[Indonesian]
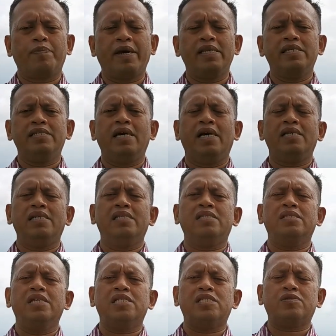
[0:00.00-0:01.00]
supaya tidak
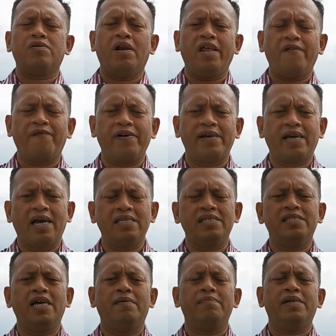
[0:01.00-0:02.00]

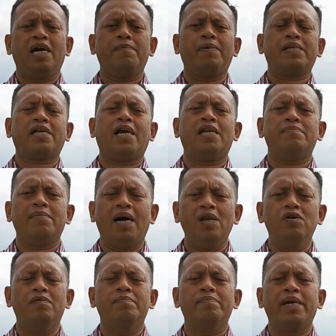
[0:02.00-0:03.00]
didiskualifikasi, tidak mendapatkan
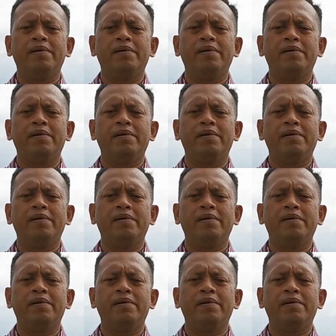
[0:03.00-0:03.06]
malu.